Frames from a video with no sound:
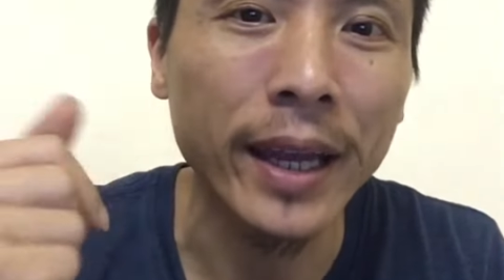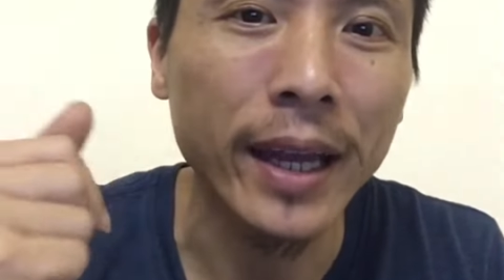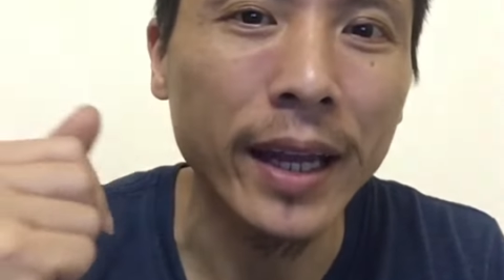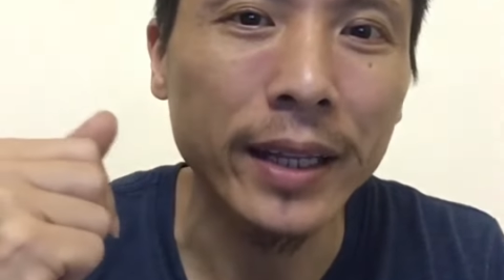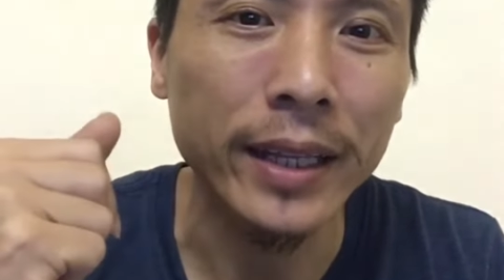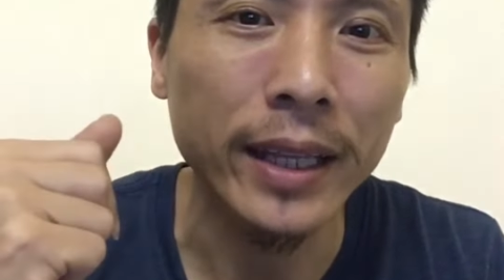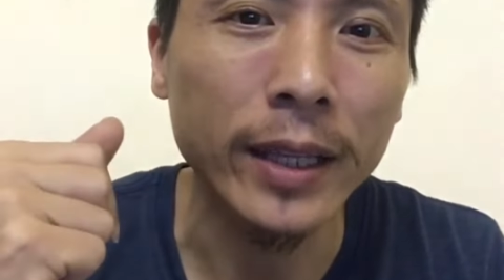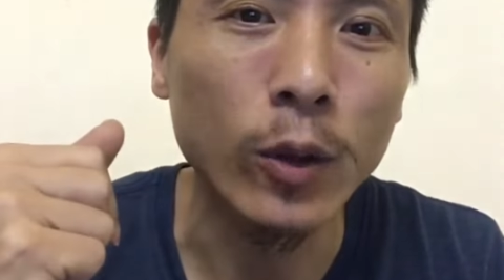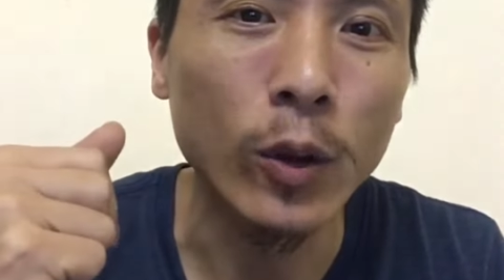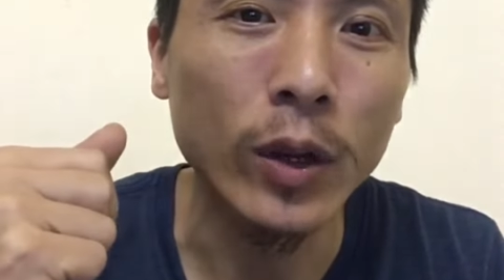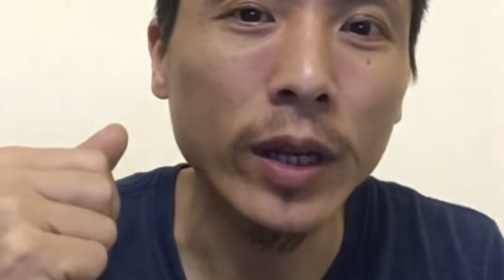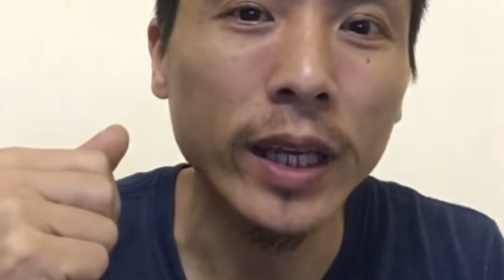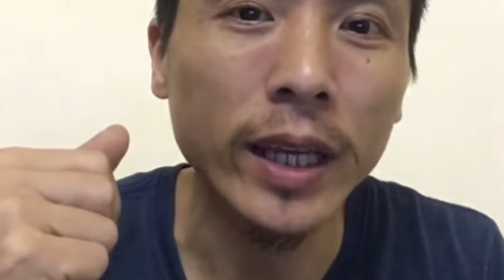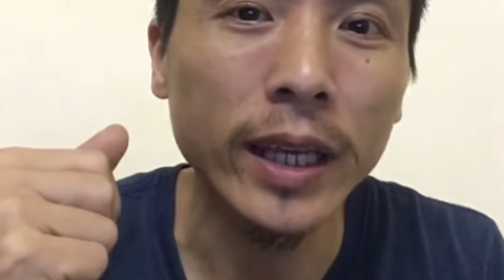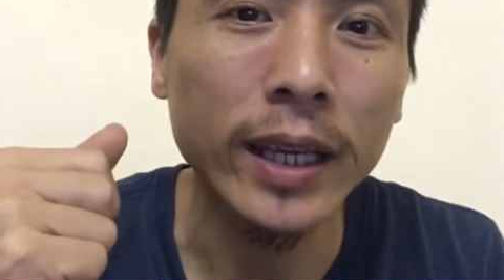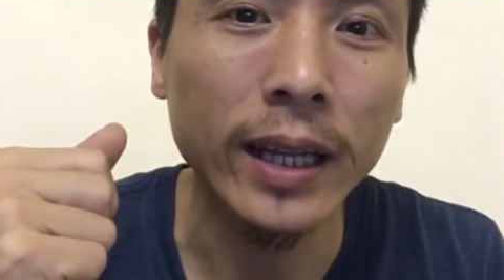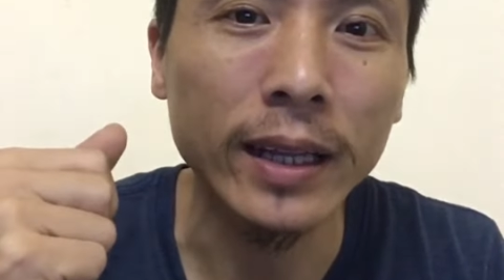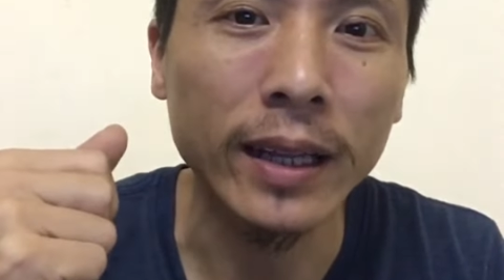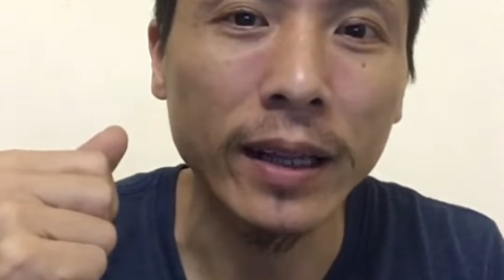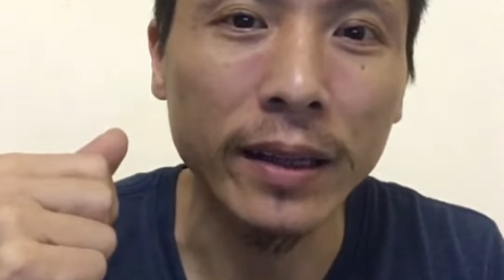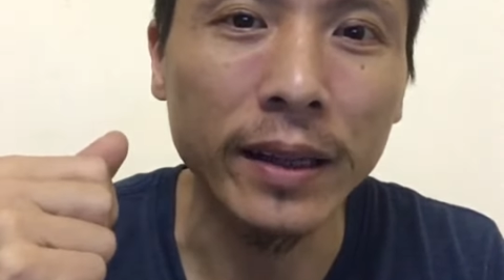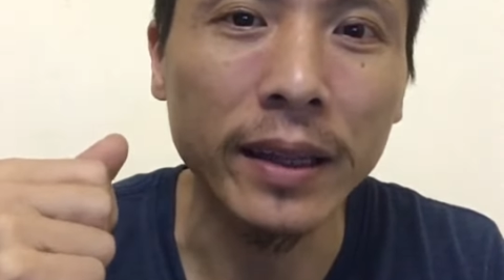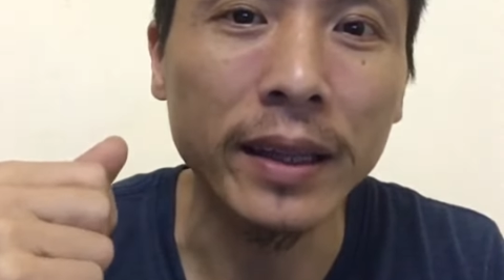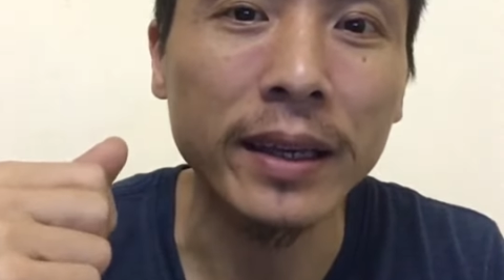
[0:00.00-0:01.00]
thì đôi khi cần
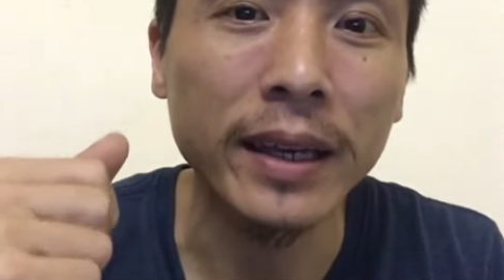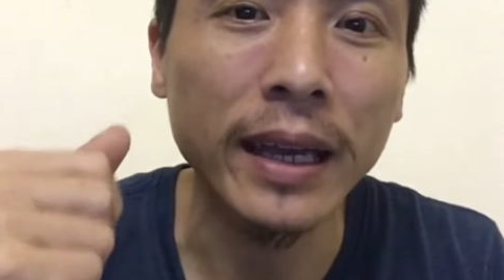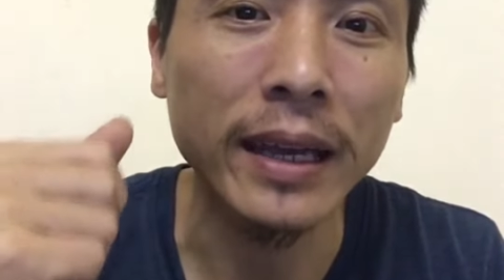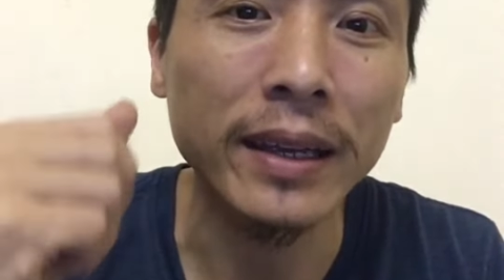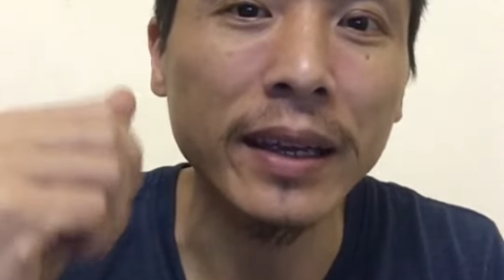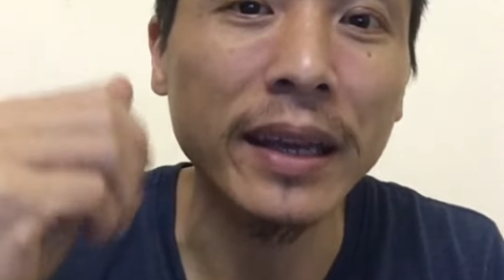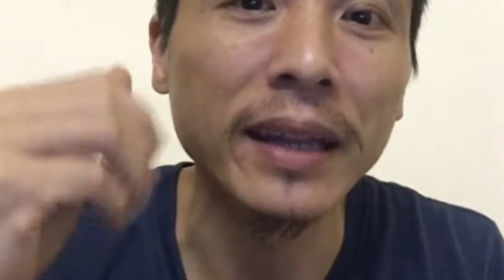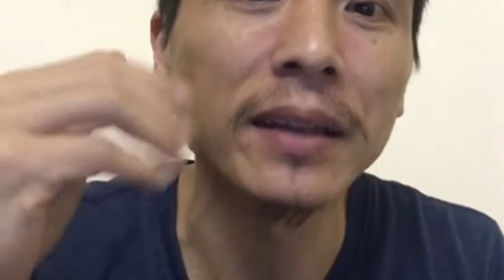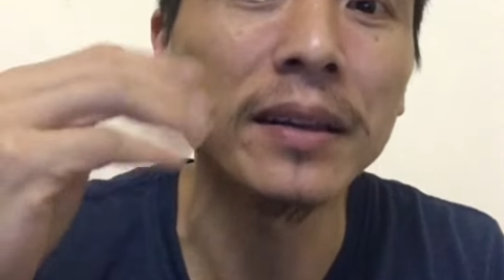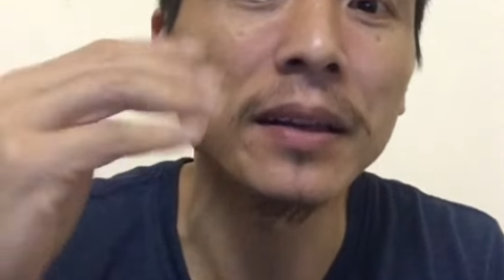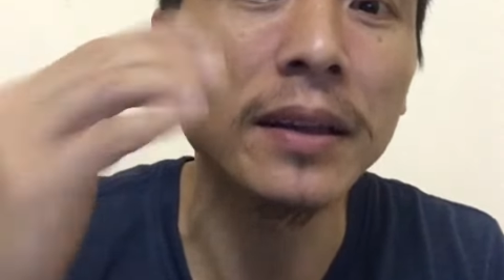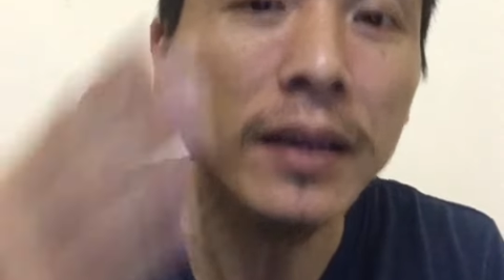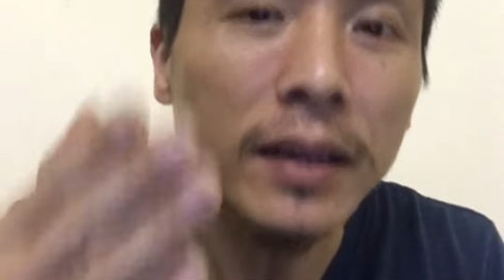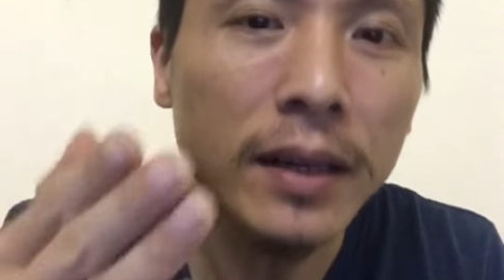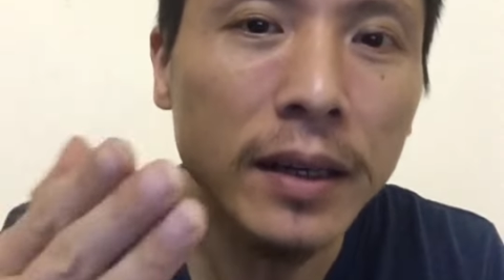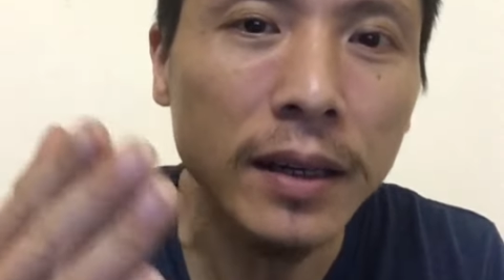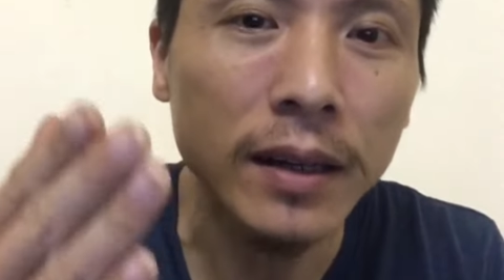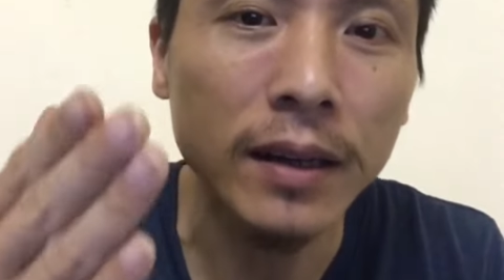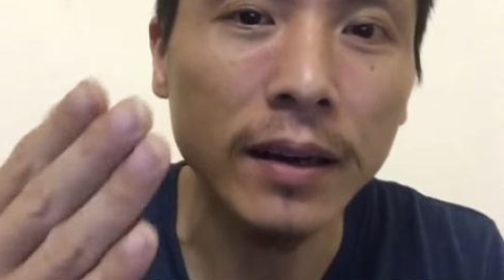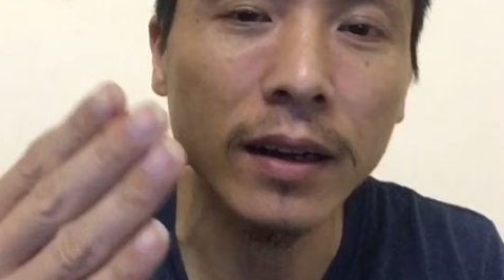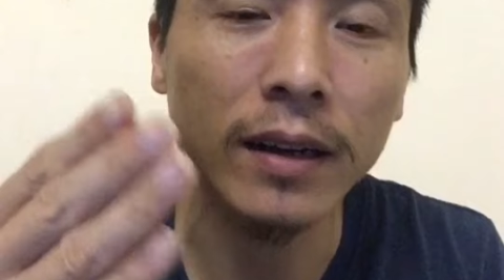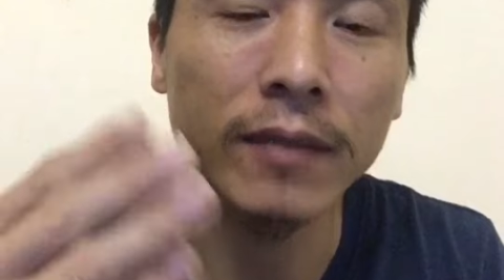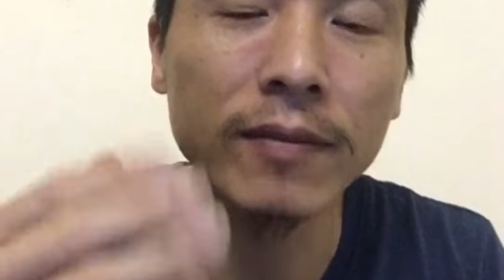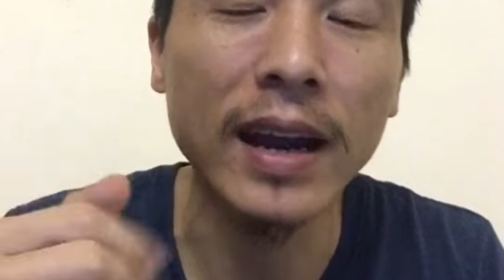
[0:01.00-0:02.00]
cái gì cái kiến thức
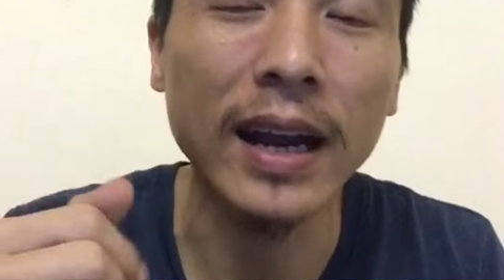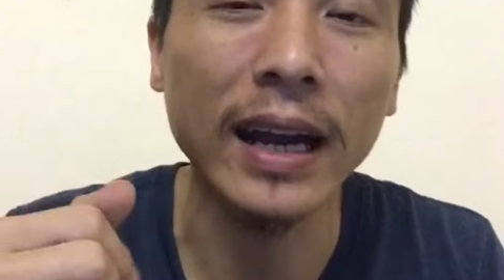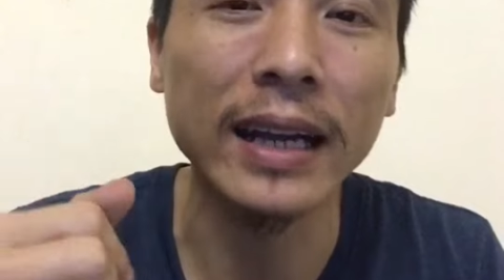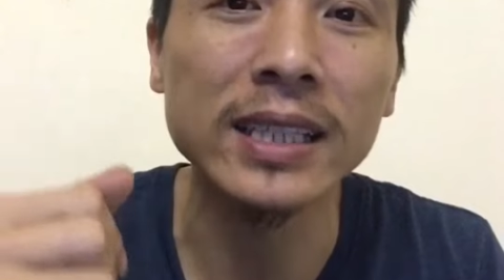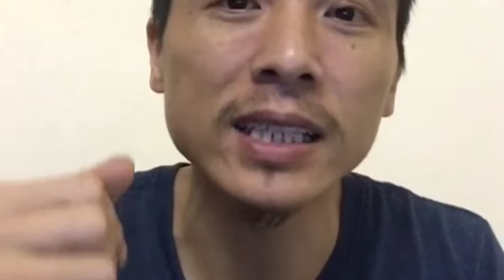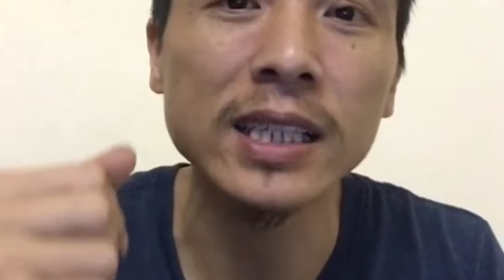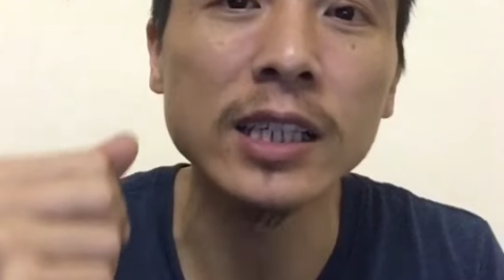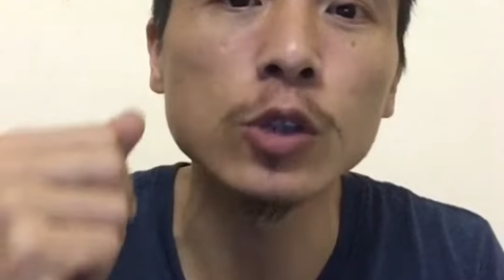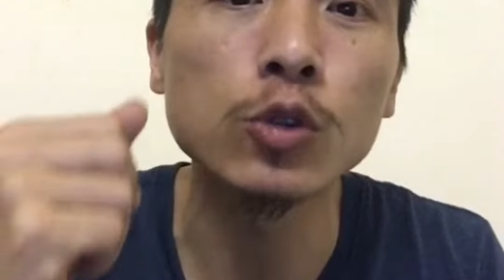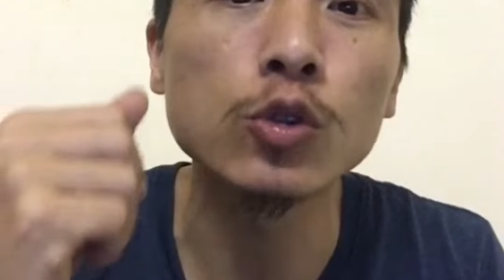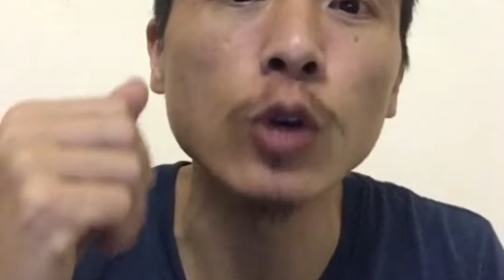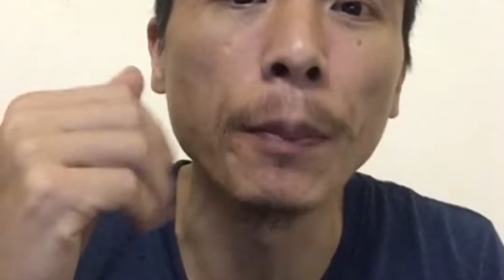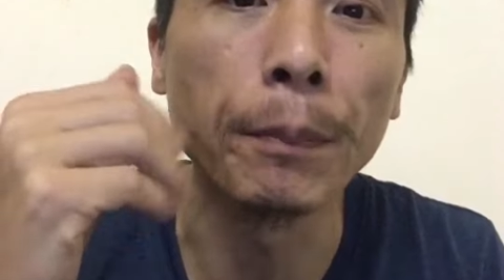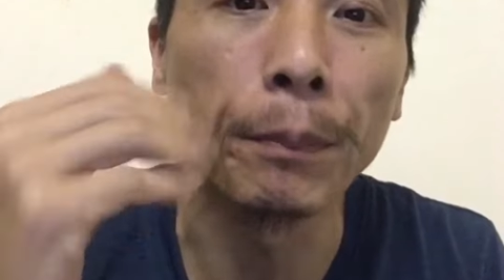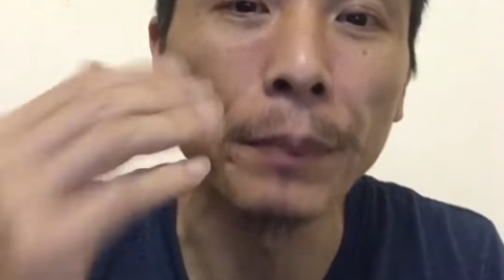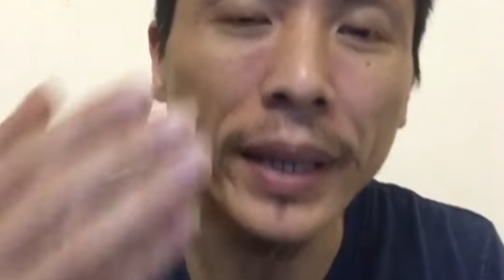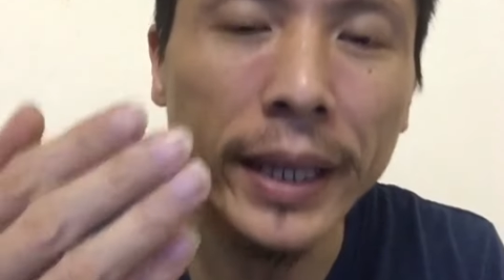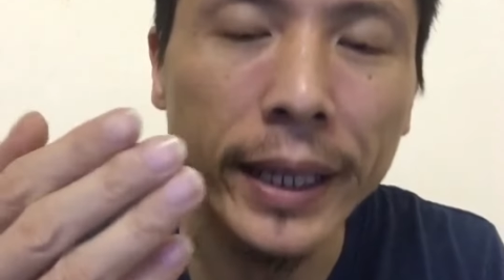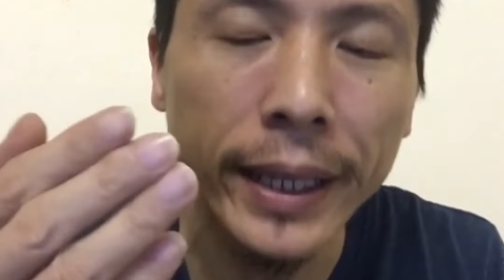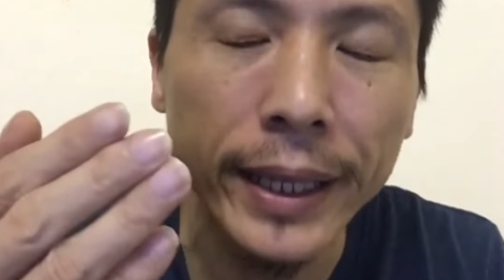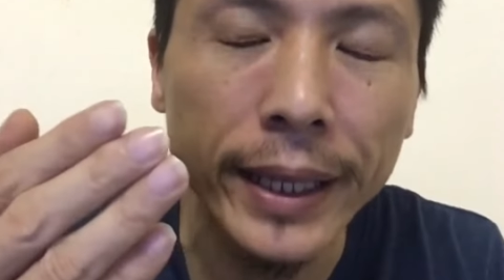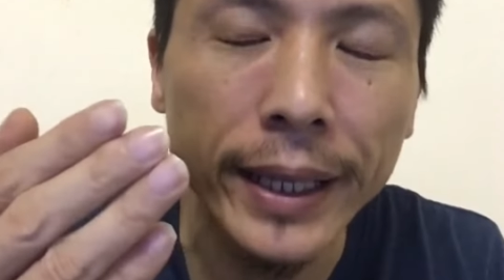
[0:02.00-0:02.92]
và cái sự chuẩn bị